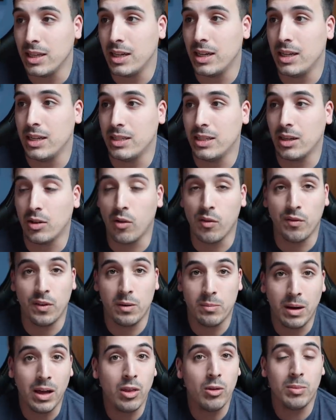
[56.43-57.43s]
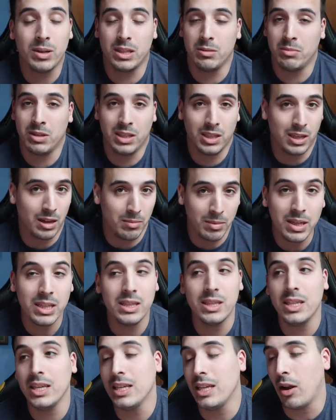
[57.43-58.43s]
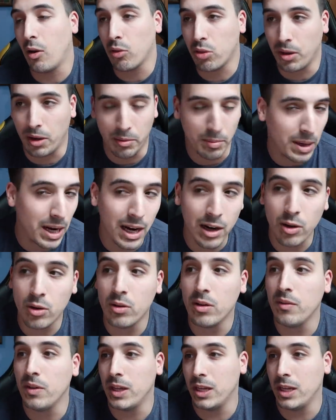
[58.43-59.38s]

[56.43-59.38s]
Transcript: ya está confirmado matemáticamente, ya lo celebraron,